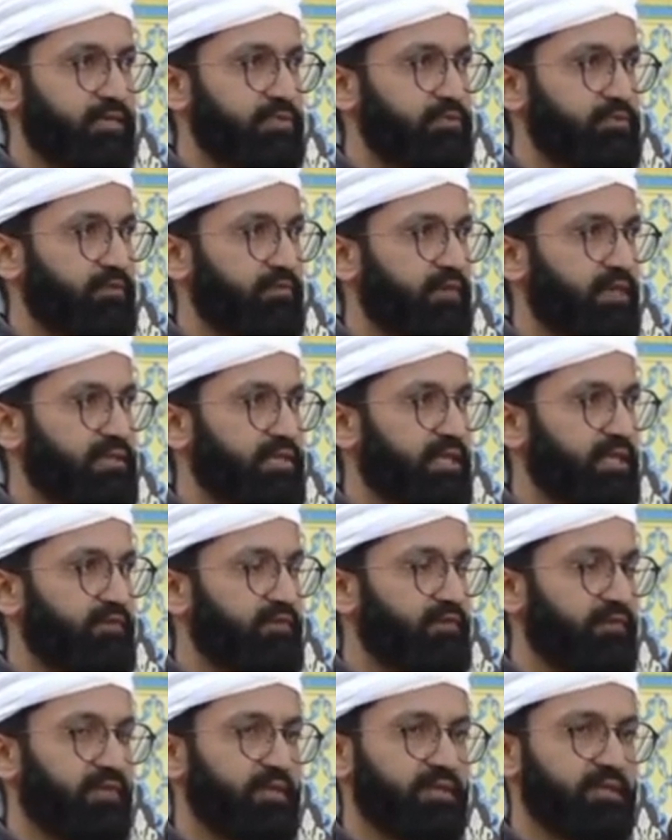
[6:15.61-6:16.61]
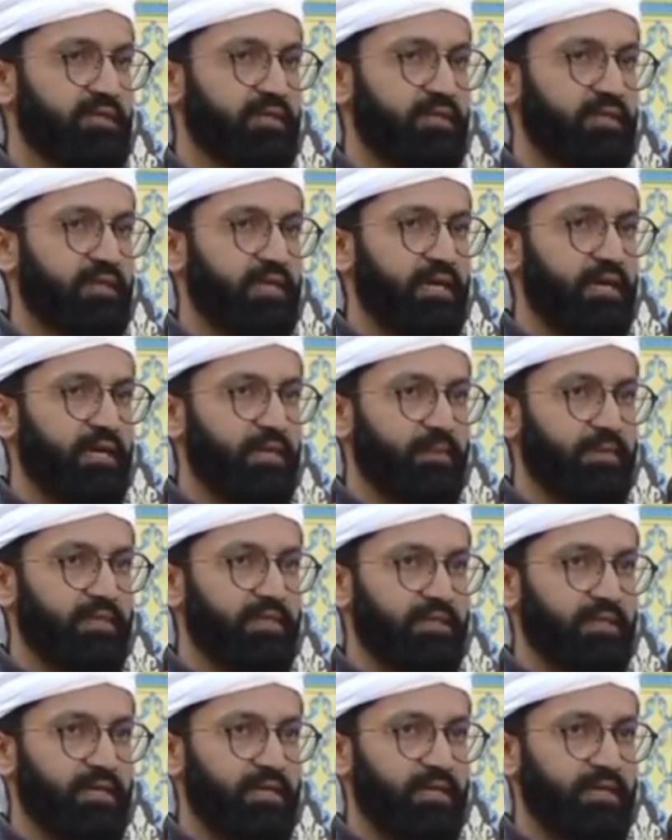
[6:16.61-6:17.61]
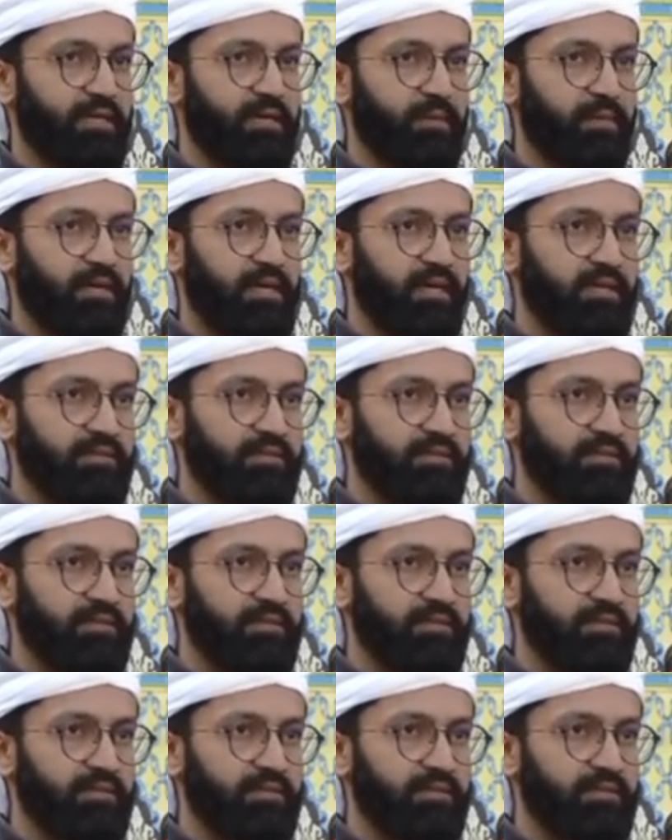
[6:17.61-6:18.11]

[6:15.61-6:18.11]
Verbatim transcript: जो वक्ता फ़वक्ता आपके अहकाम